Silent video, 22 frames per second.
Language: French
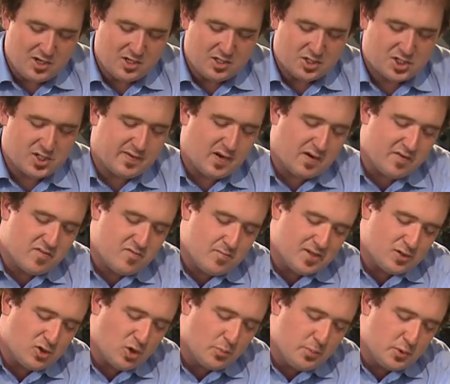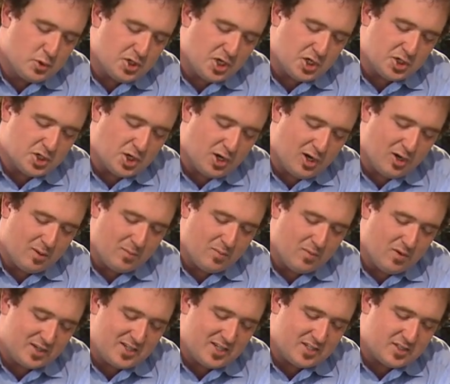J'avais envie de mettre un peu de
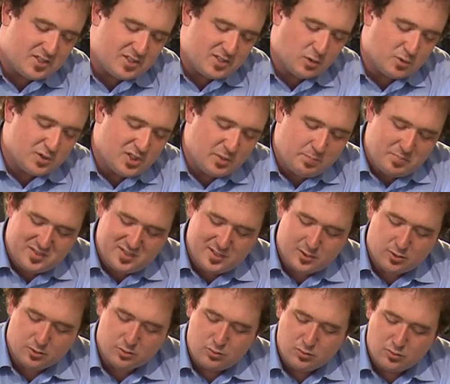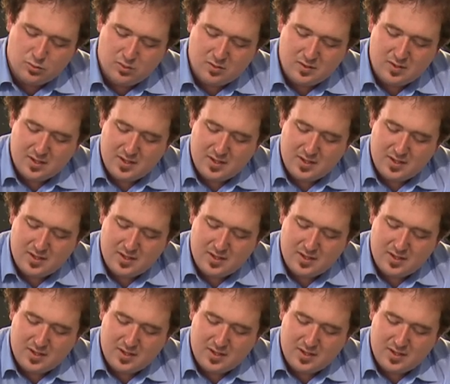gingembre, question d'épicer le tout.